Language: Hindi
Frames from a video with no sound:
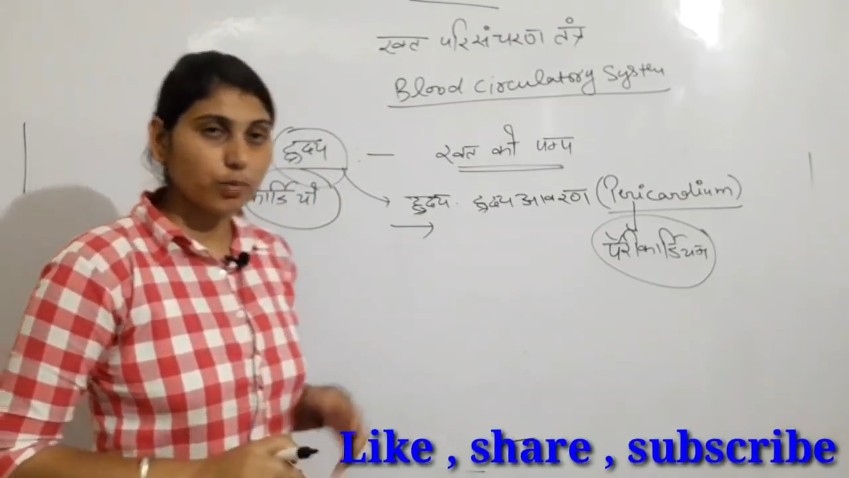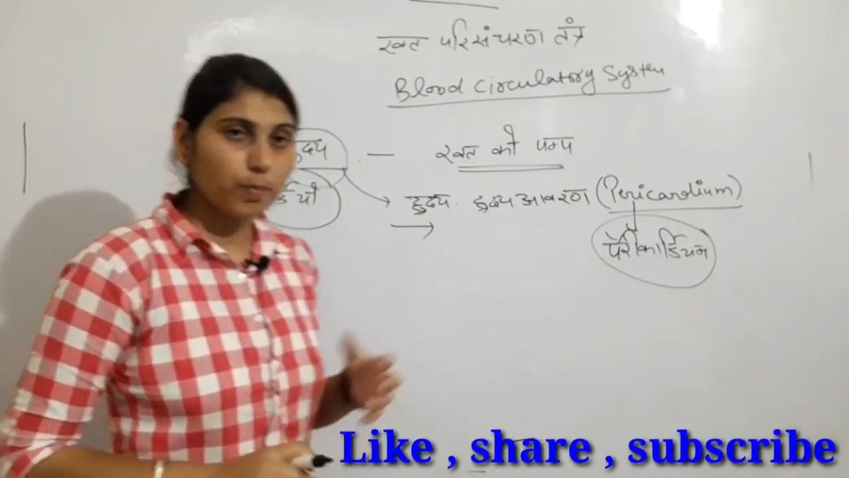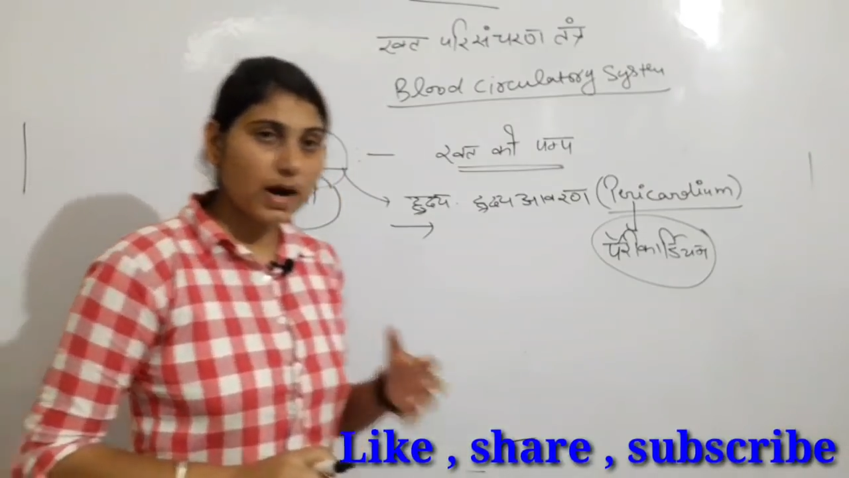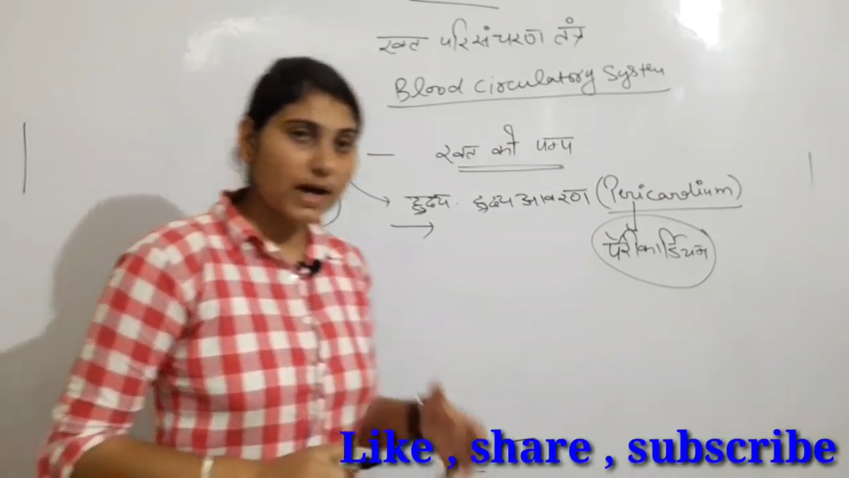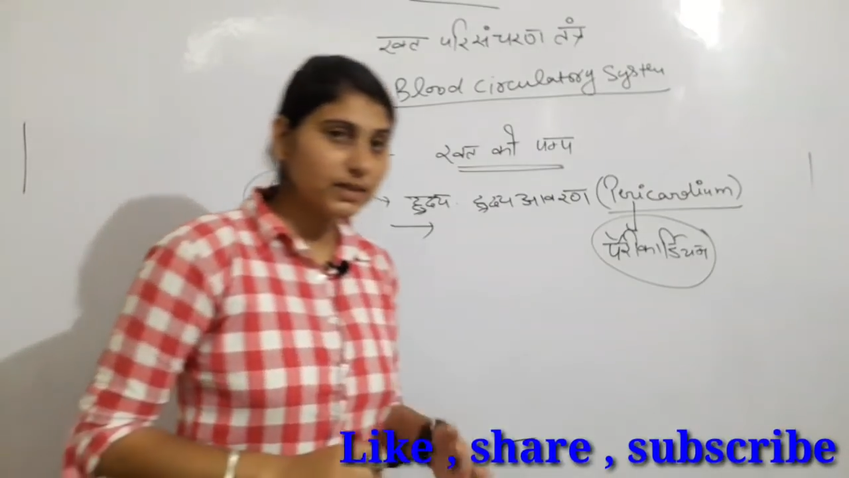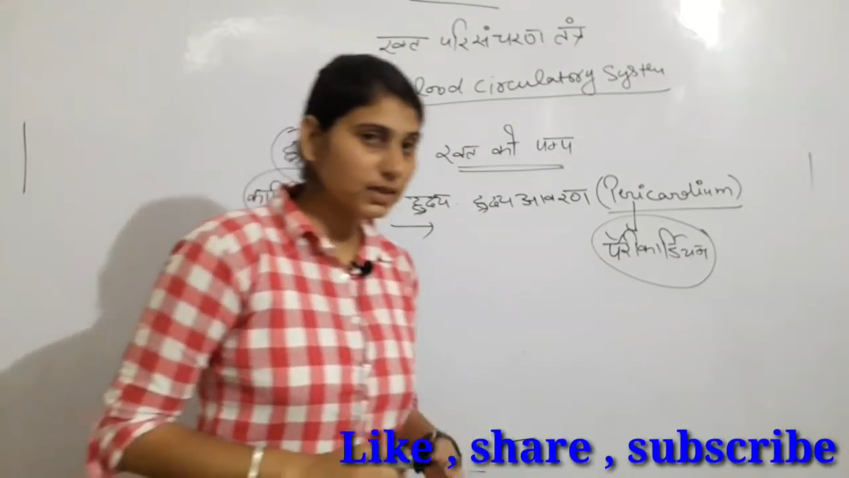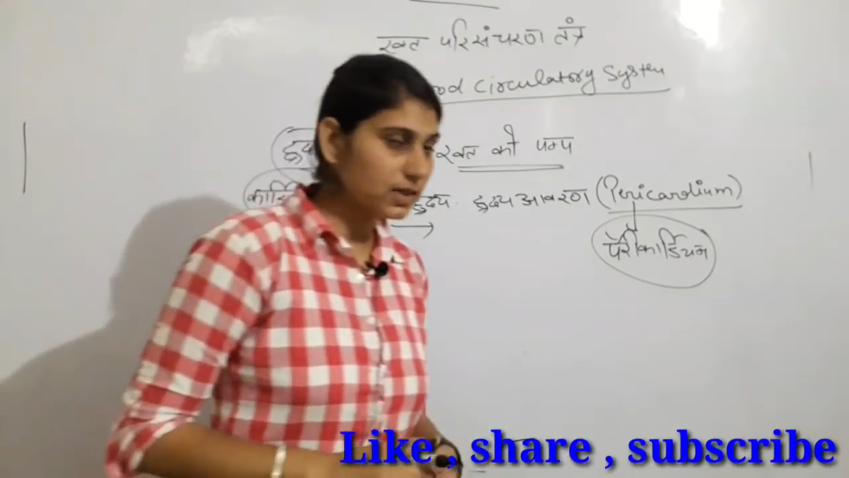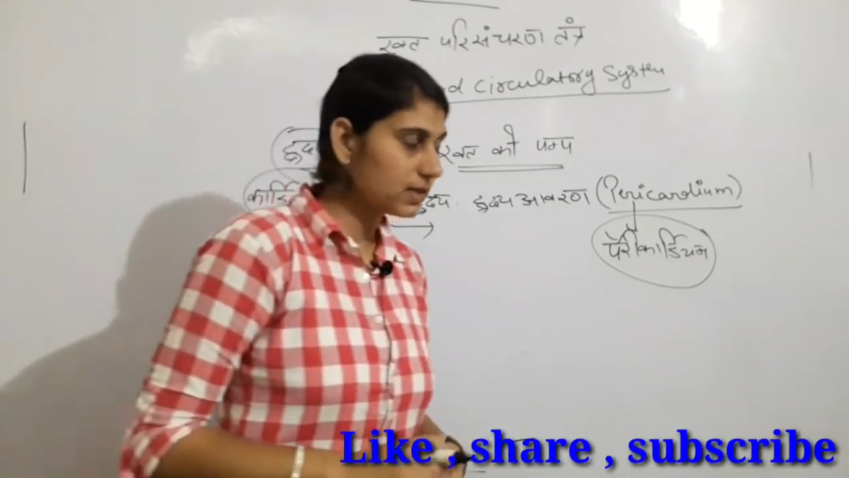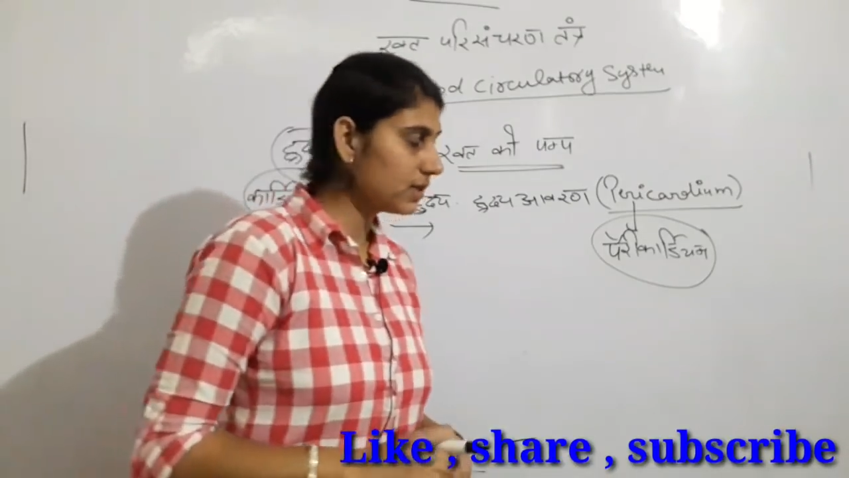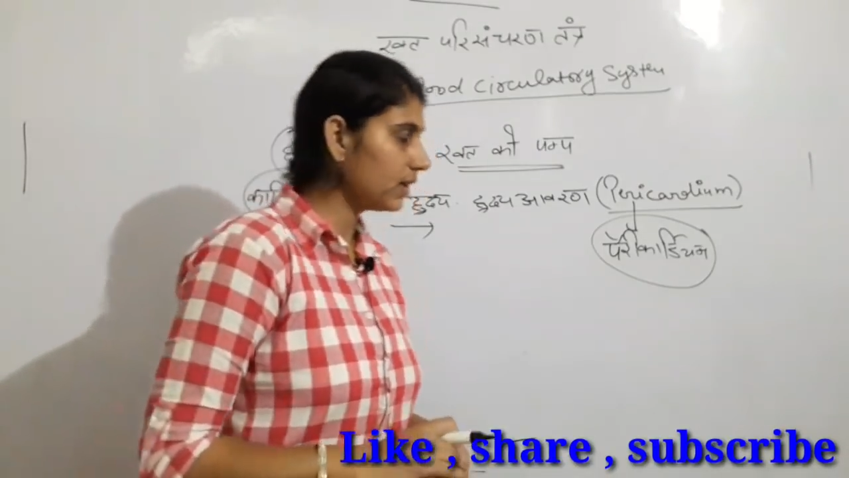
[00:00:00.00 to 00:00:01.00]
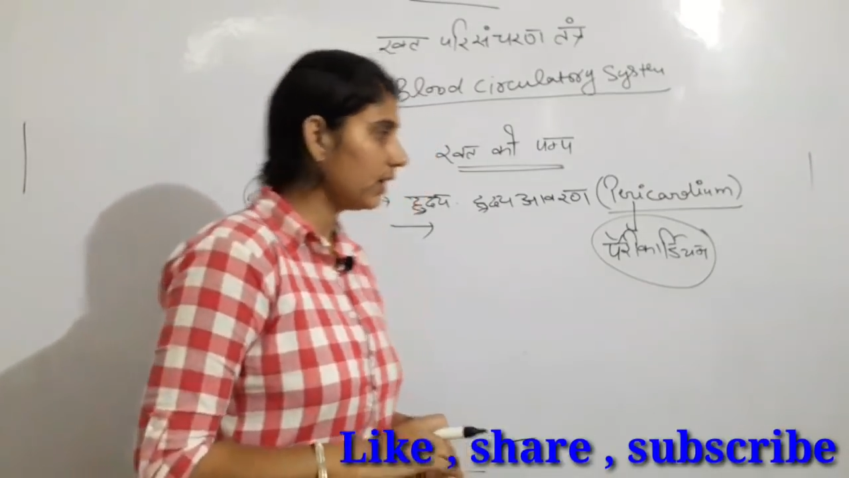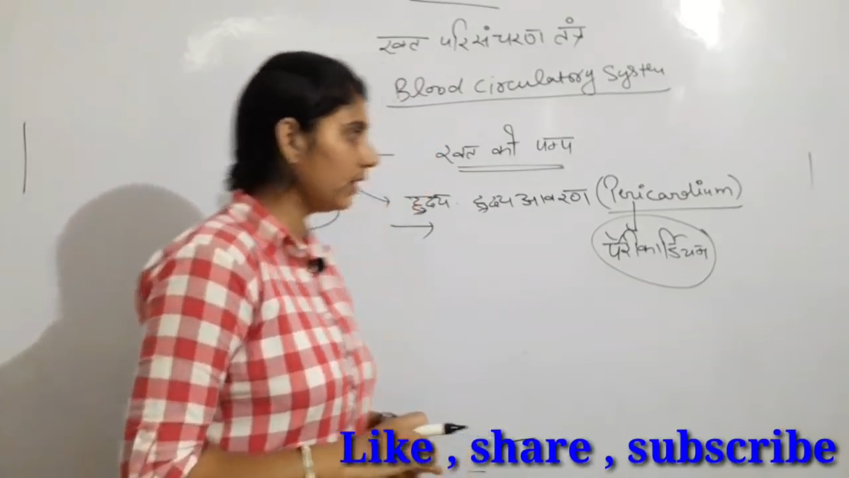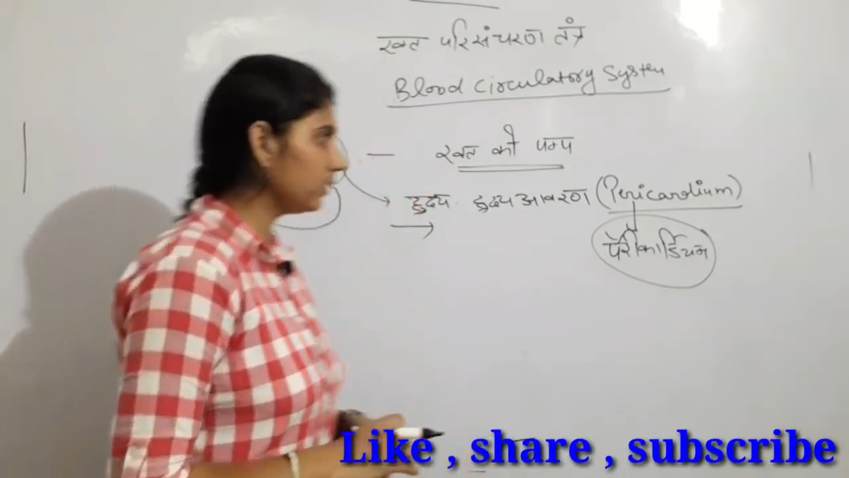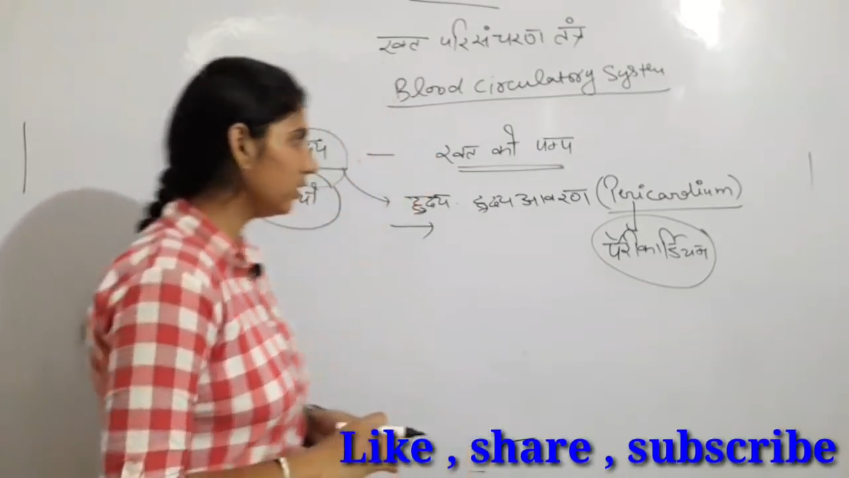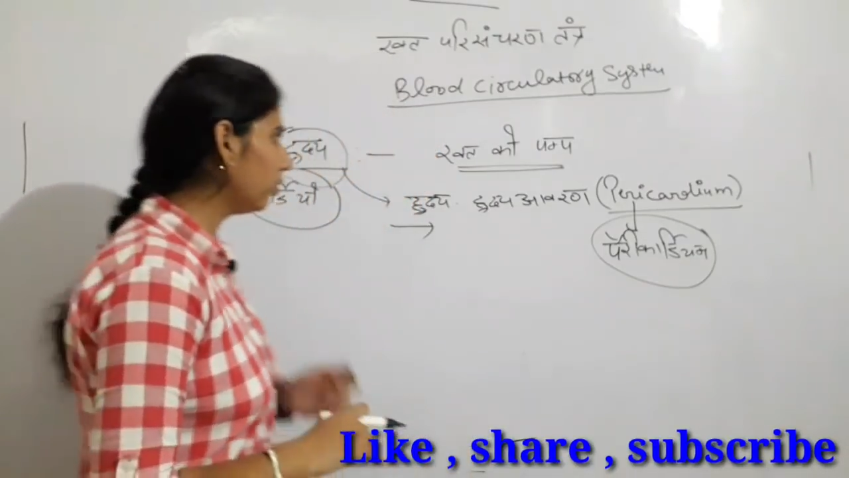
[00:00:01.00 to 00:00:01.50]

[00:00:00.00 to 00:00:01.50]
तो बात किससे रिलेटेड